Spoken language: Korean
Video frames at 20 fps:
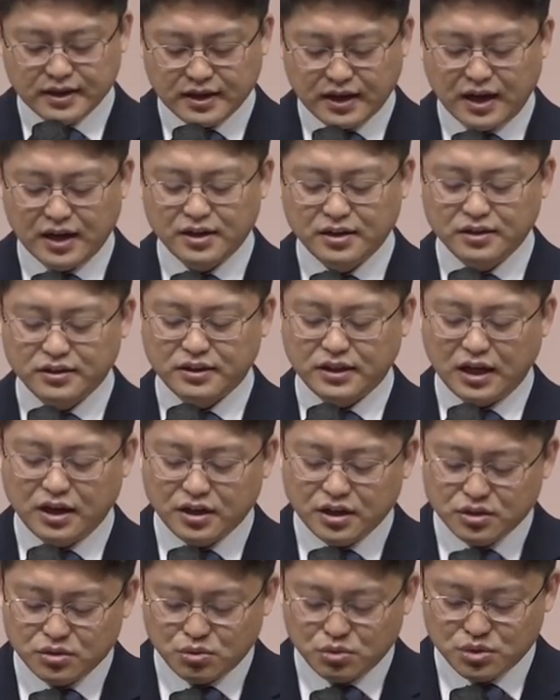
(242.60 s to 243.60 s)
가인은
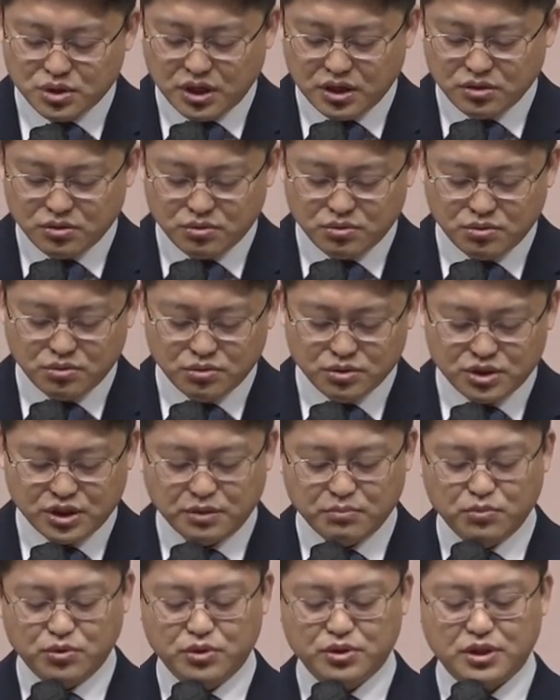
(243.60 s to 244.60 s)
땅의 소산으로
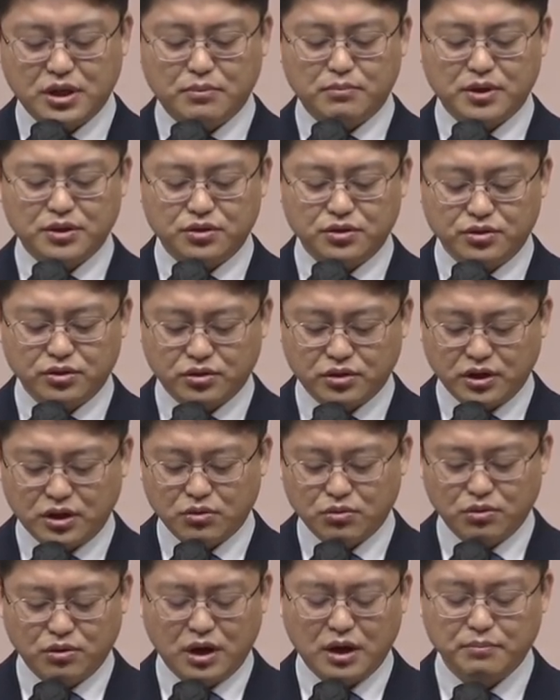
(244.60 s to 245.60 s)
제물을 삼아
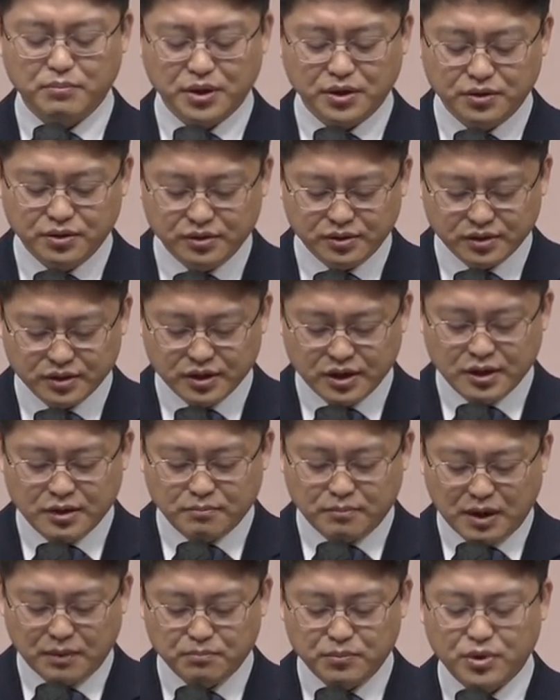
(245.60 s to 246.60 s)
드렸다고 하면
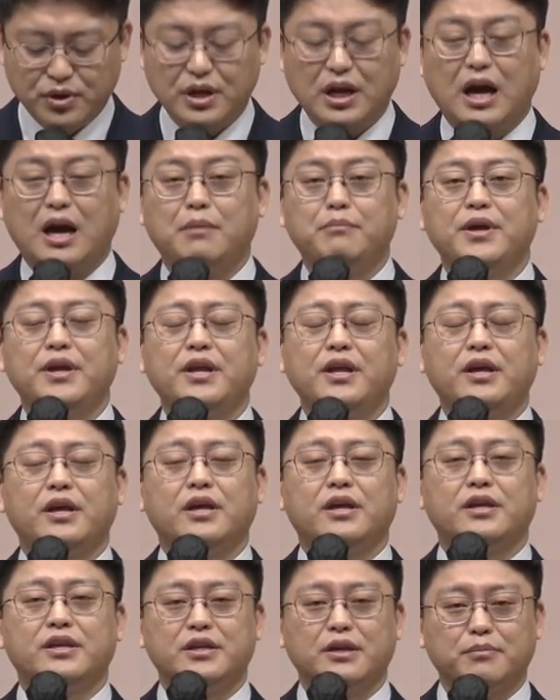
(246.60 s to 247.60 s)
반면에
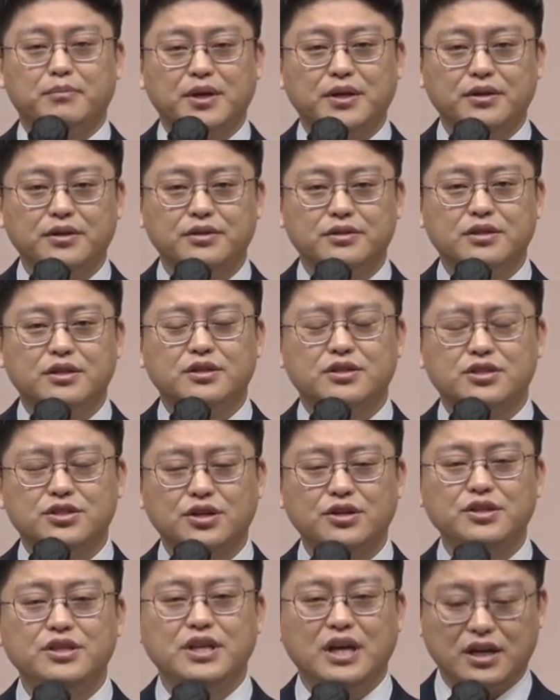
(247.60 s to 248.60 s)
아벨의 예배는
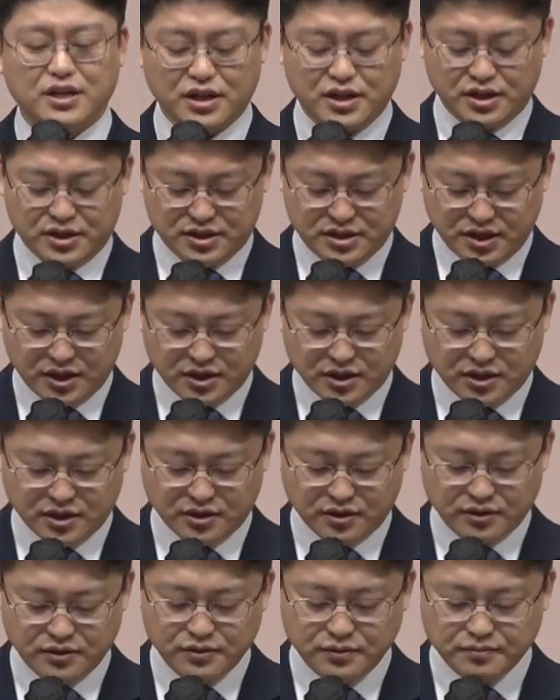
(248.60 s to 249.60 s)
천 양의
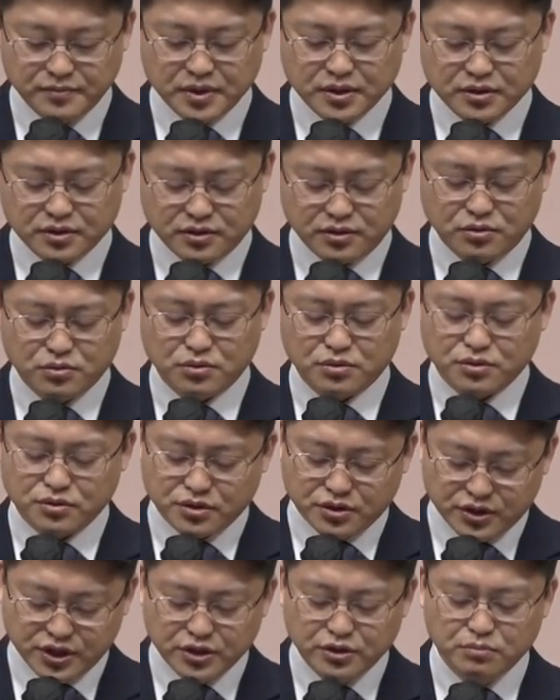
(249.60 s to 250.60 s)
새끼를 그리고
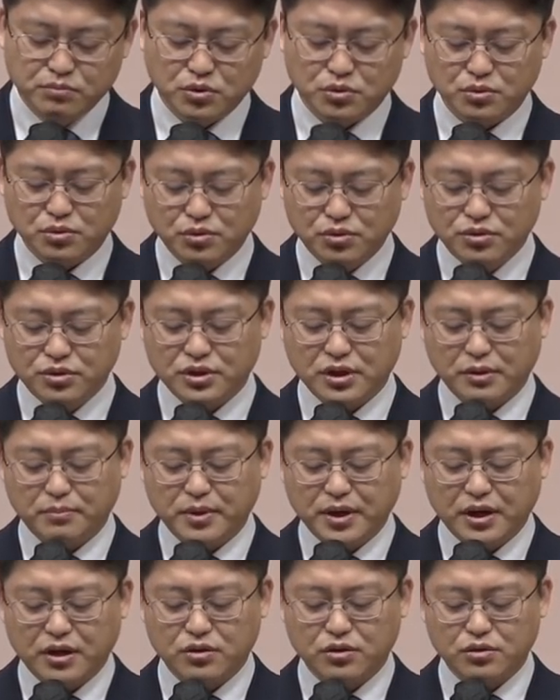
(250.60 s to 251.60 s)
그 기름으로
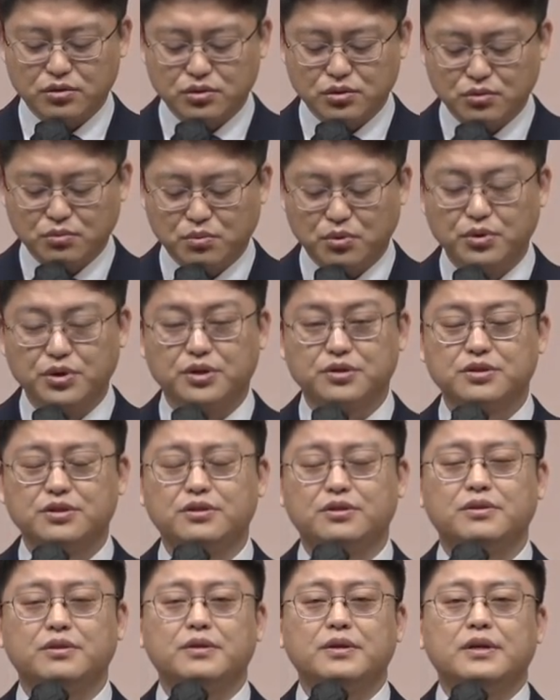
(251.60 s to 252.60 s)
예배한 것으로
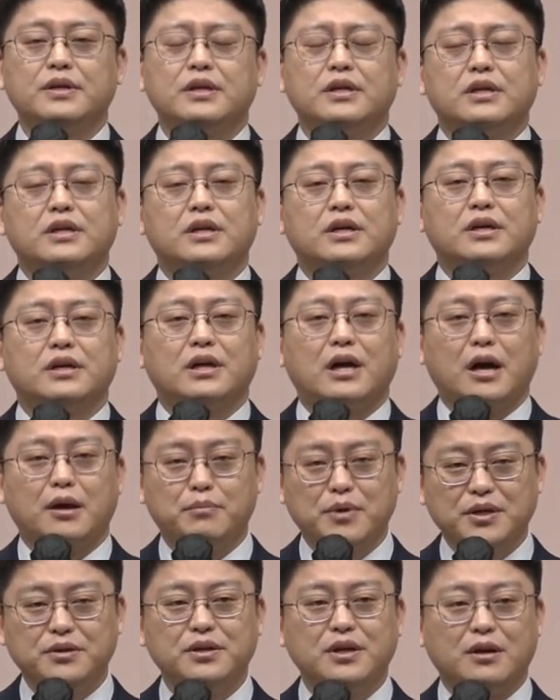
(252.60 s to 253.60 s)
보여서 아,
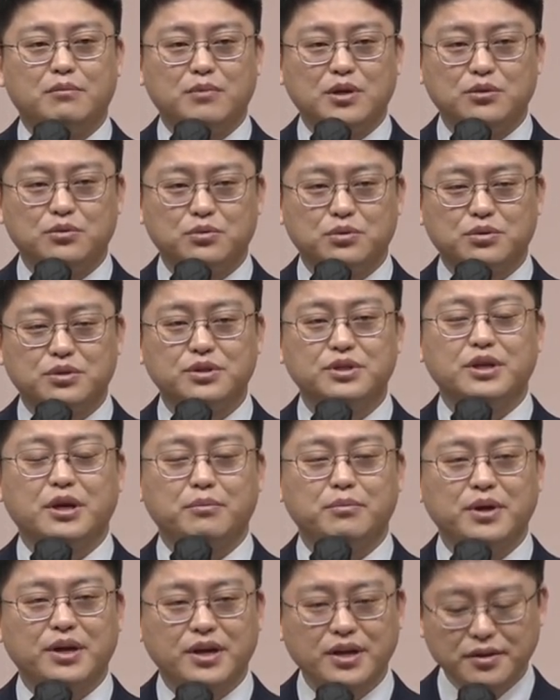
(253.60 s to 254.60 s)
아벨은 아마도 그
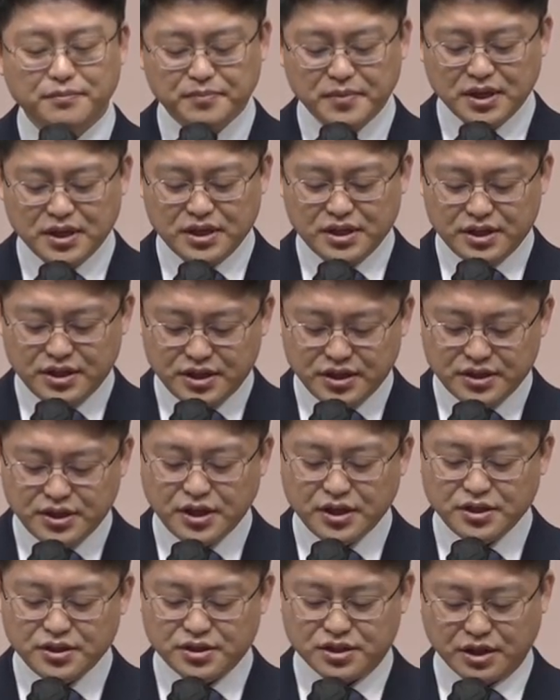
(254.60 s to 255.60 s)
예배에
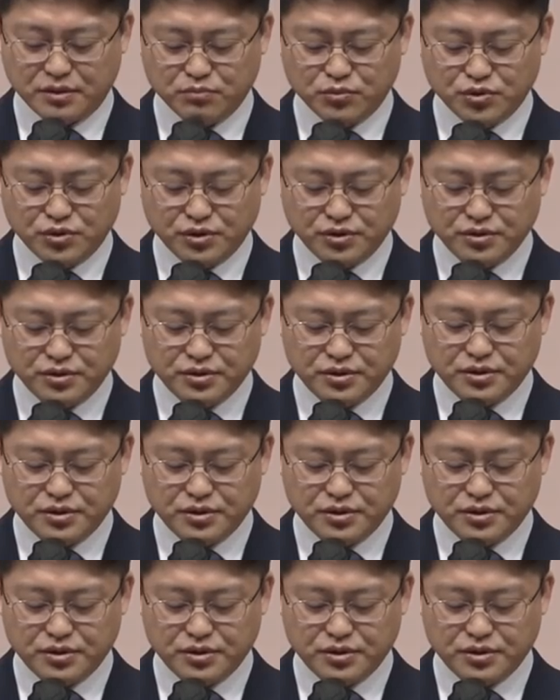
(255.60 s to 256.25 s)
희생 제물을